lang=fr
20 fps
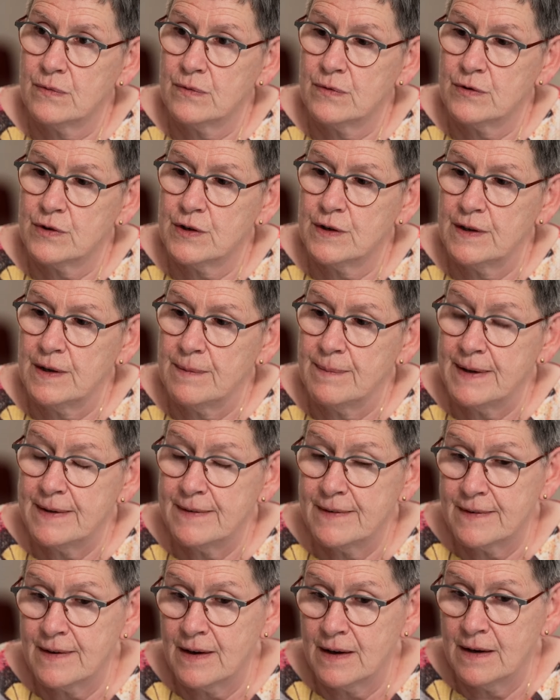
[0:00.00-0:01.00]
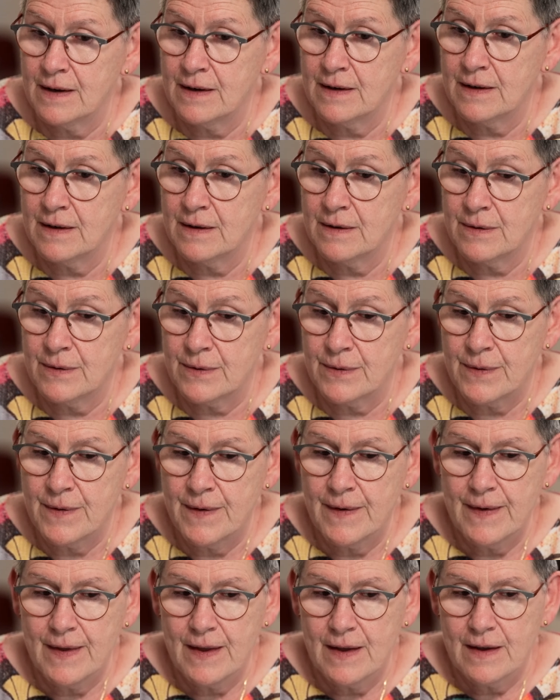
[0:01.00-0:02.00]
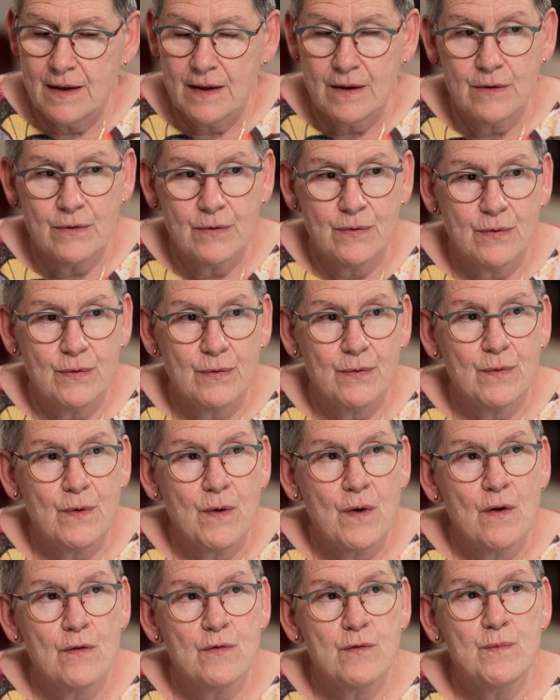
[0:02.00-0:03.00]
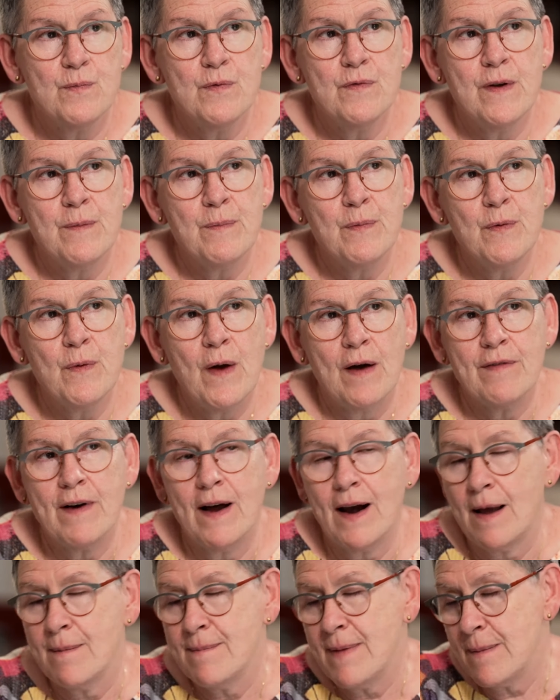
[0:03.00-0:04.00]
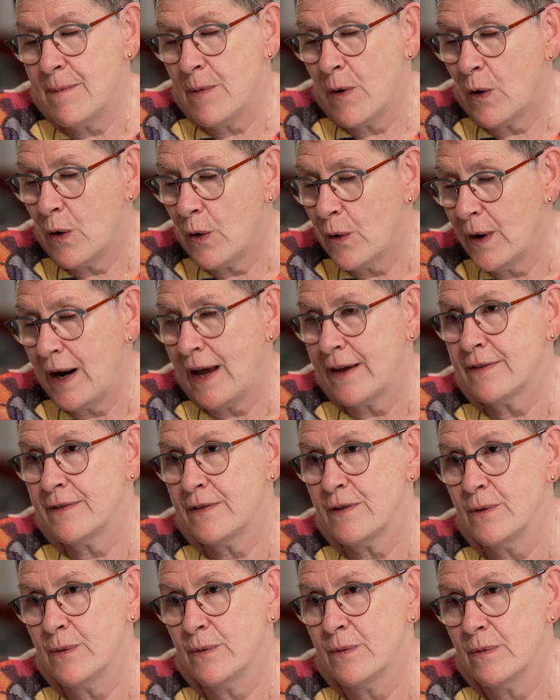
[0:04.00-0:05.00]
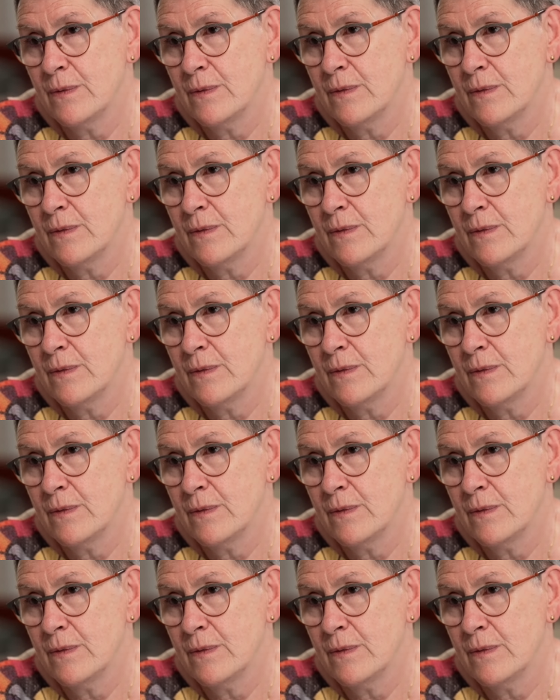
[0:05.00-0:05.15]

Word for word: chez des médecins, vous pouvez plus avoir la même relation